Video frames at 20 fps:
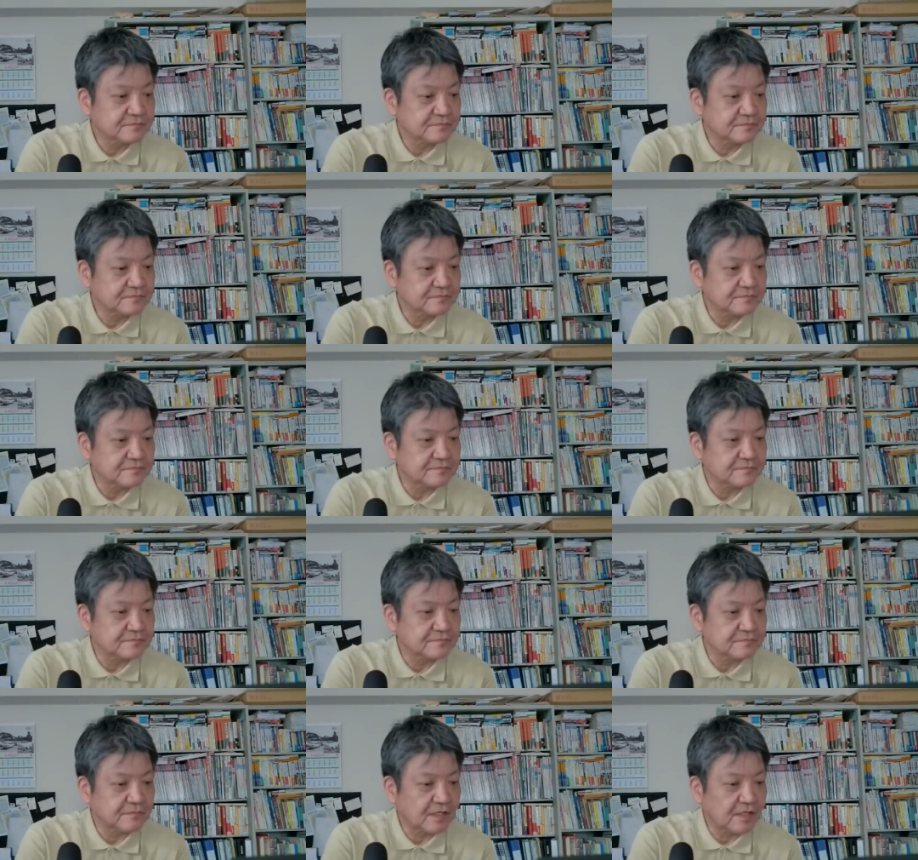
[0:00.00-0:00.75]
う
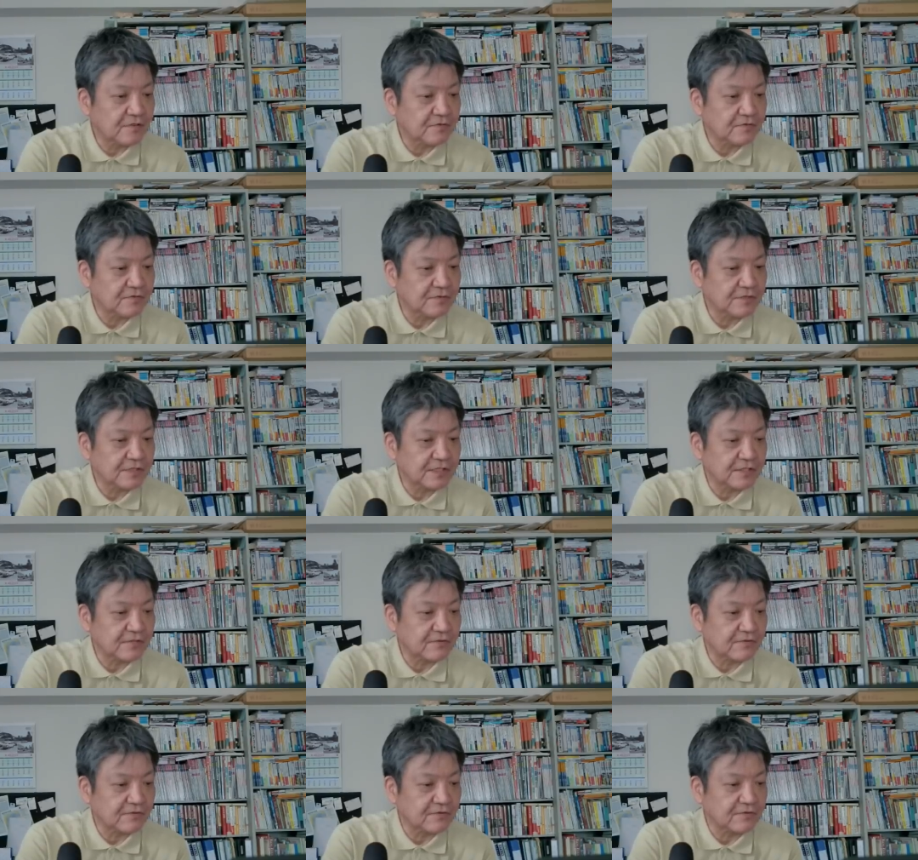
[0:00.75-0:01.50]
んうんまあそういう
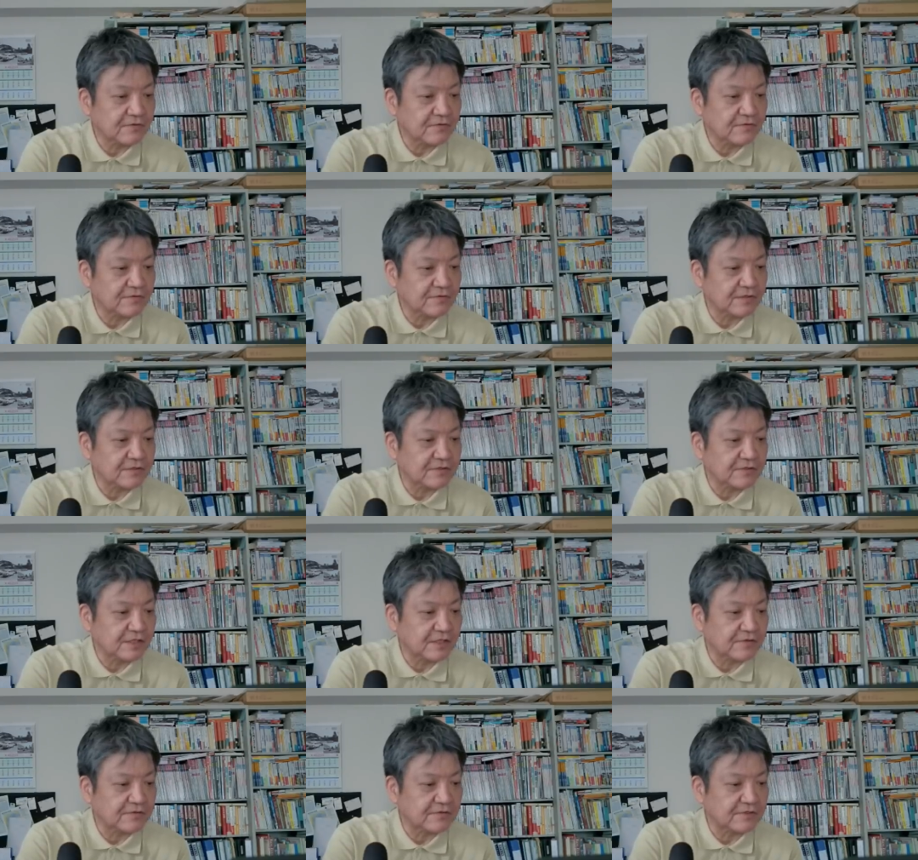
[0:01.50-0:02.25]
ことことは
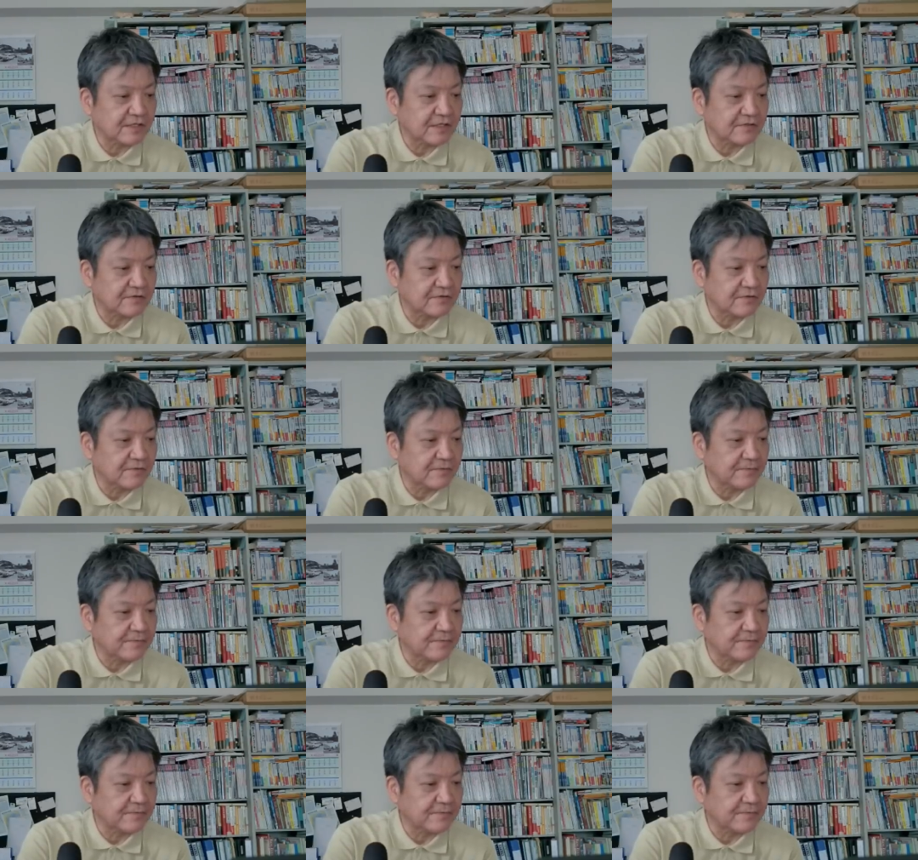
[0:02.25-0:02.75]
つらつらと